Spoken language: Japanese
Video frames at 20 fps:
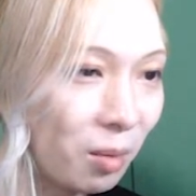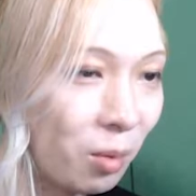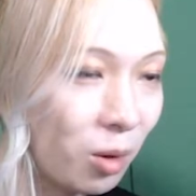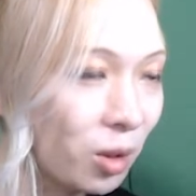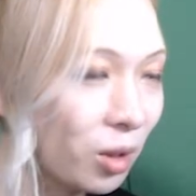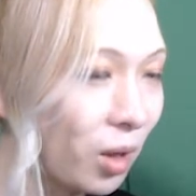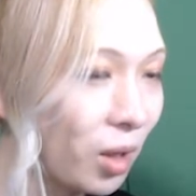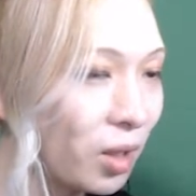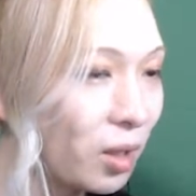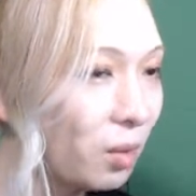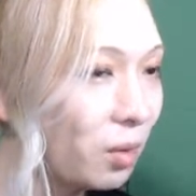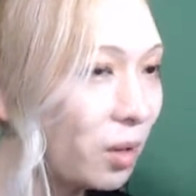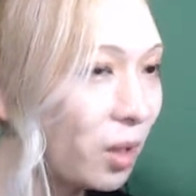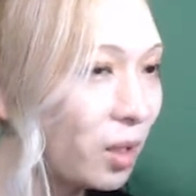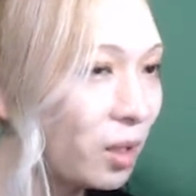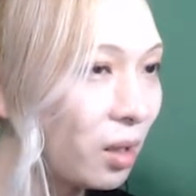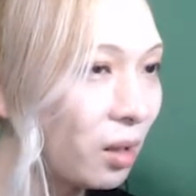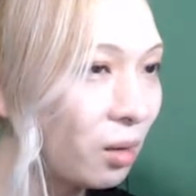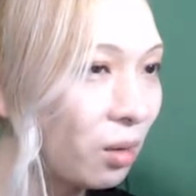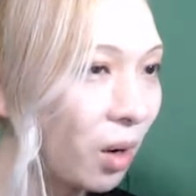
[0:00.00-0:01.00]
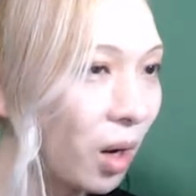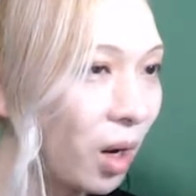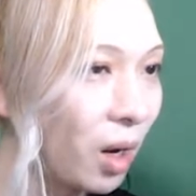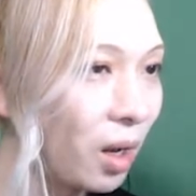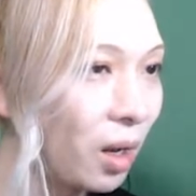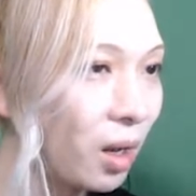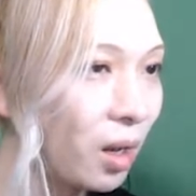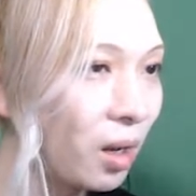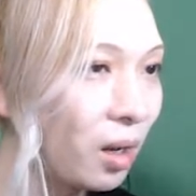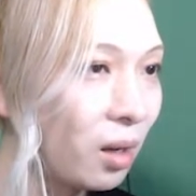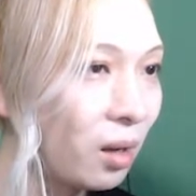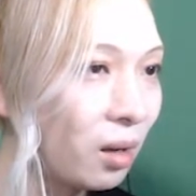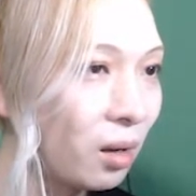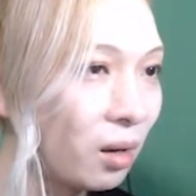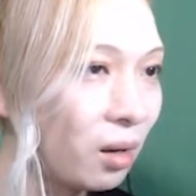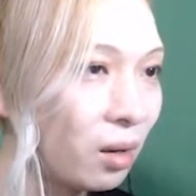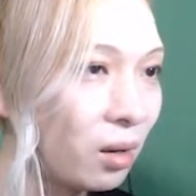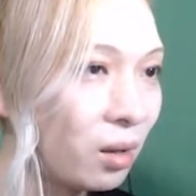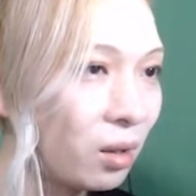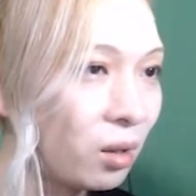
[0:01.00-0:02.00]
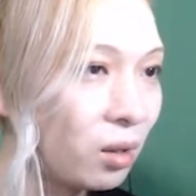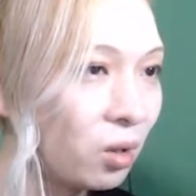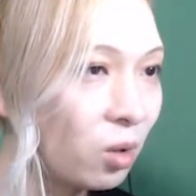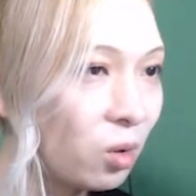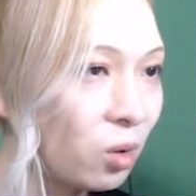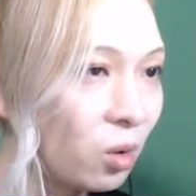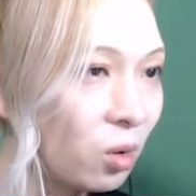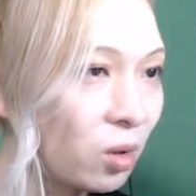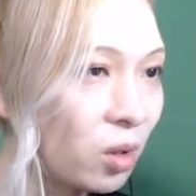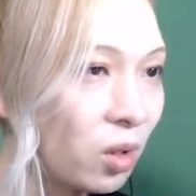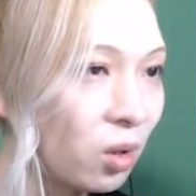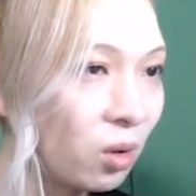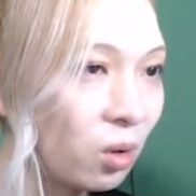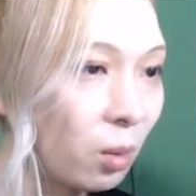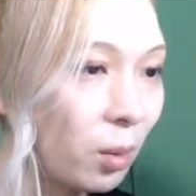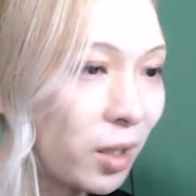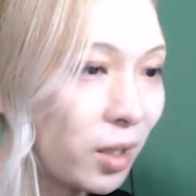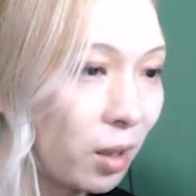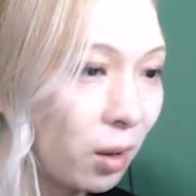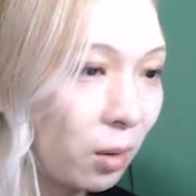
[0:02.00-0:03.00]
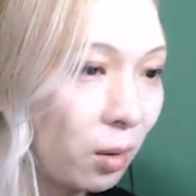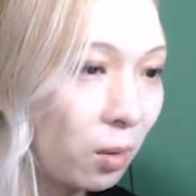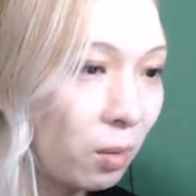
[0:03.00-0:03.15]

もしくは自分で作るとか。少女の血を飲ませろ。